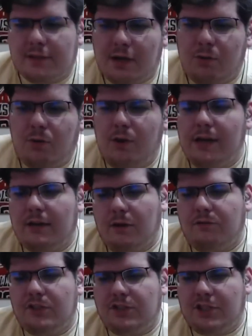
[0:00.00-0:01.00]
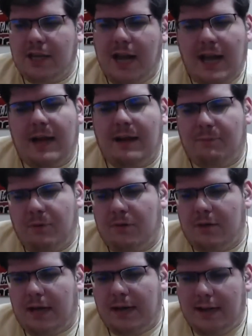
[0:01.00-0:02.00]
tranquilo, não vou xingar,
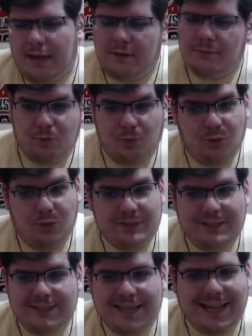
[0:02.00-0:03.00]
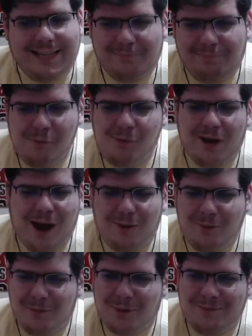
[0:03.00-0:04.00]
pô, caralho. Hoje já ia pro
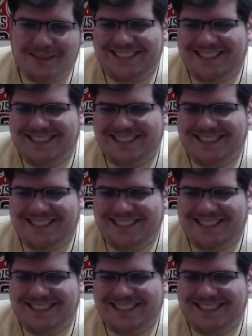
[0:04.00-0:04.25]
buraco, eu prometo.